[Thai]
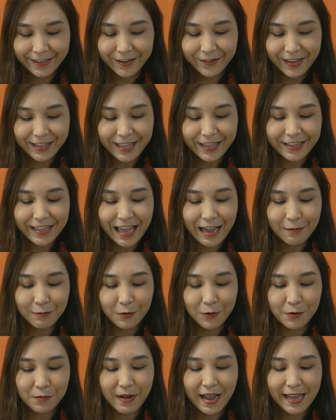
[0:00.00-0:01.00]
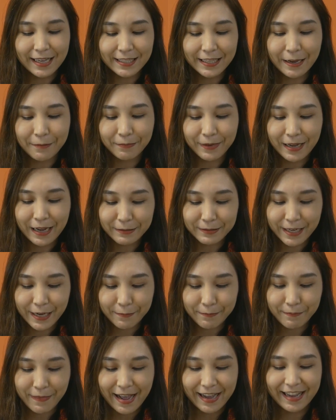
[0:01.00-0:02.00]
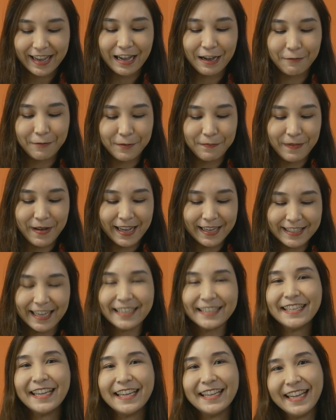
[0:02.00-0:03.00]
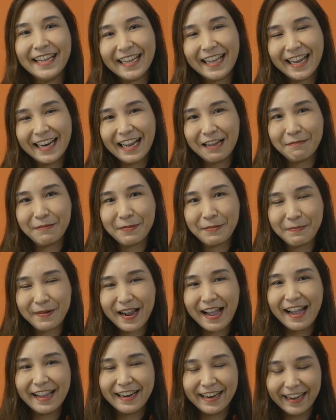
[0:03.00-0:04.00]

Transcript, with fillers: ว่าติดตามคุณไหมเฉียบเฉียบมากค่ะฝีปากชัดเจนในการอภิปราย